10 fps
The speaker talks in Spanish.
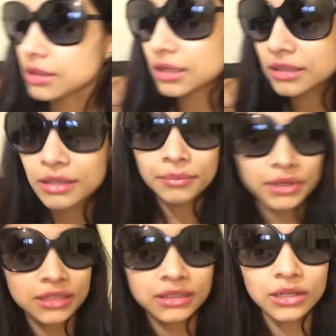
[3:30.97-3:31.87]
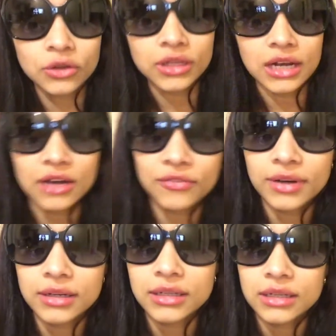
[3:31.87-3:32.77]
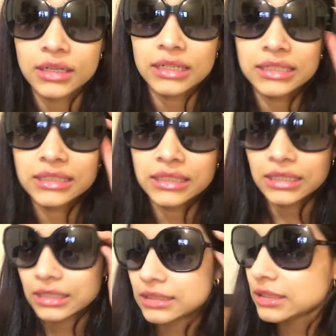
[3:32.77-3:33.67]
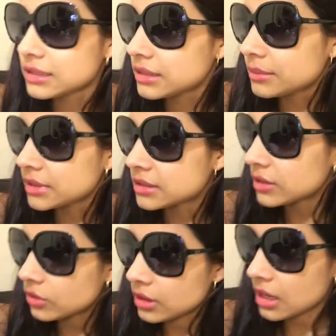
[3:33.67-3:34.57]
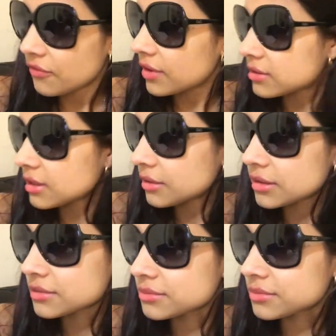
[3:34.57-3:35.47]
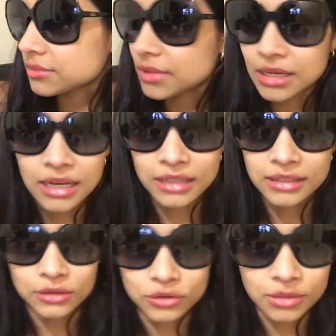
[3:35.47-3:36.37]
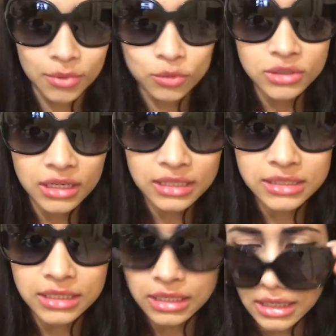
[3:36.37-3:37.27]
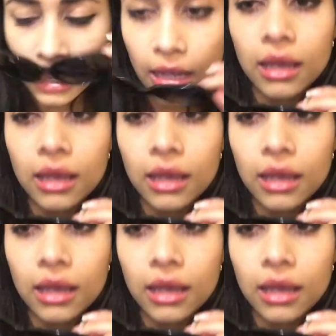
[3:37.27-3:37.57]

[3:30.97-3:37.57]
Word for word: Este es mi estilo de gafa. Es así mi estilo de gafa, ¿sabes? Me encanta, no sé, me gustan así.